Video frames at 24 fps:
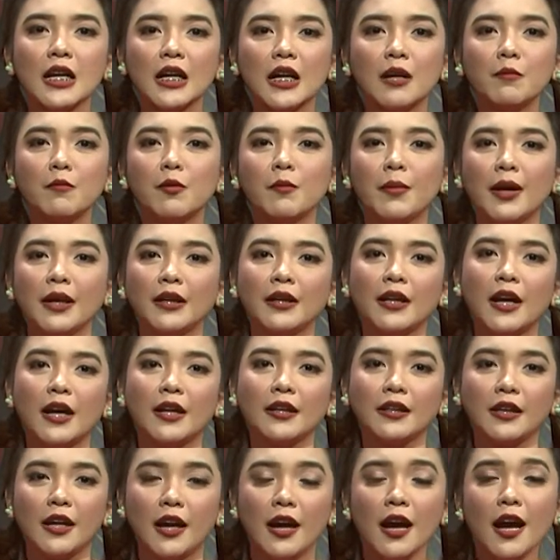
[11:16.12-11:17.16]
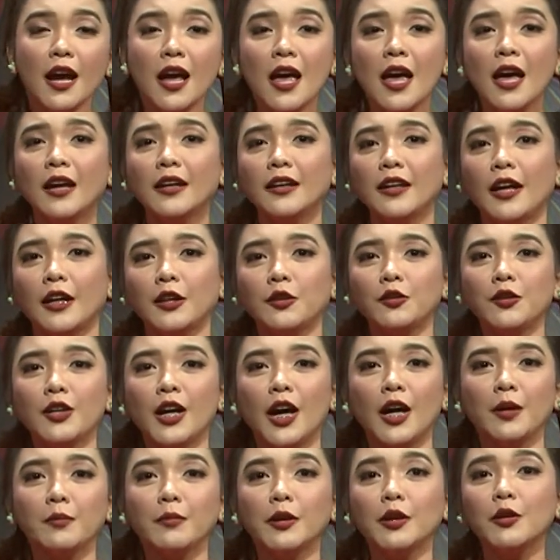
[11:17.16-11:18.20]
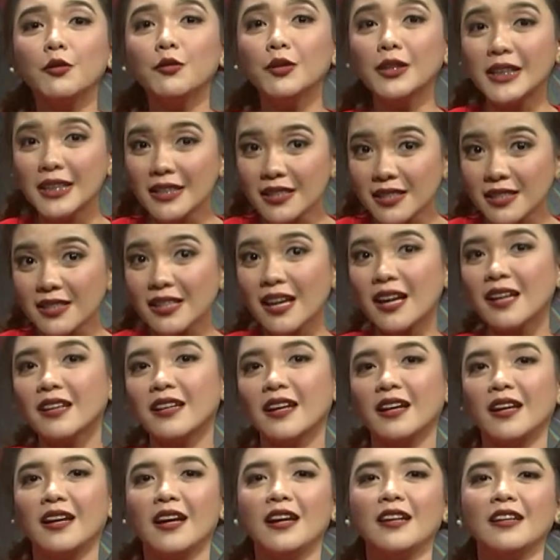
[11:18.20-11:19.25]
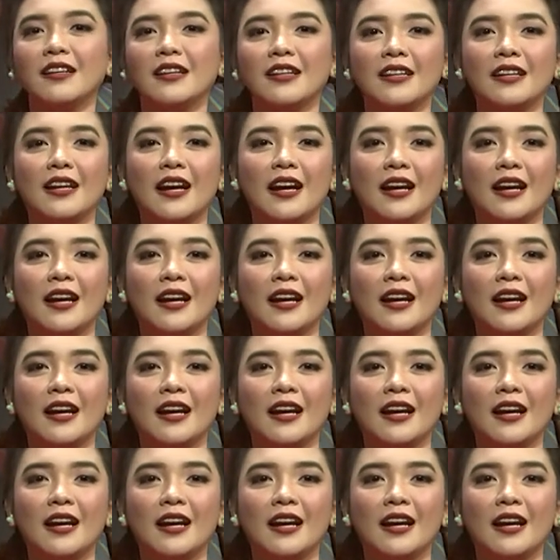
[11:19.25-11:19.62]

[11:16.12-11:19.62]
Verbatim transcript: cara memainkannya, yaitu dengan melukis adegan di